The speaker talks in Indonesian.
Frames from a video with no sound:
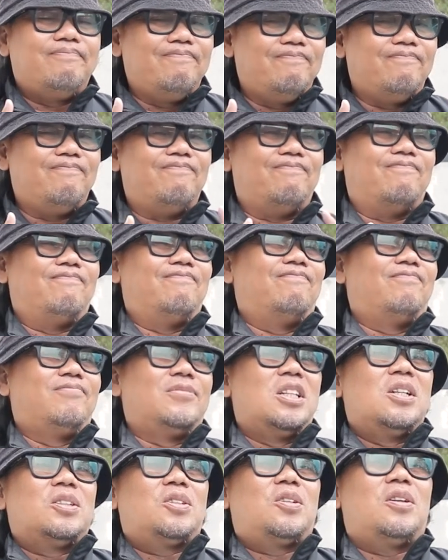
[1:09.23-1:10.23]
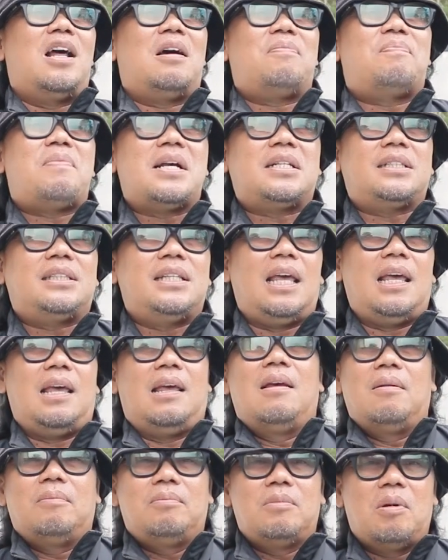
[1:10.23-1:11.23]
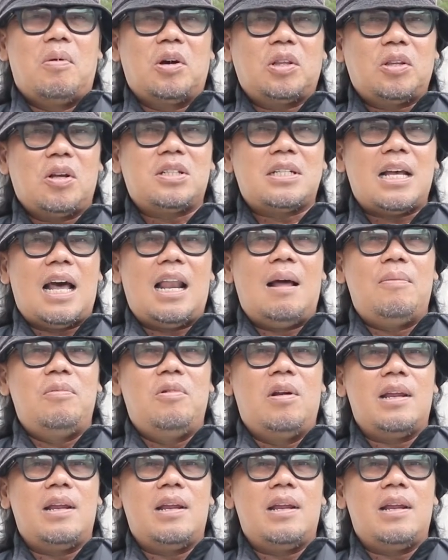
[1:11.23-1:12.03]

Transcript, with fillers: Hmm, sudah pasti Boboto salam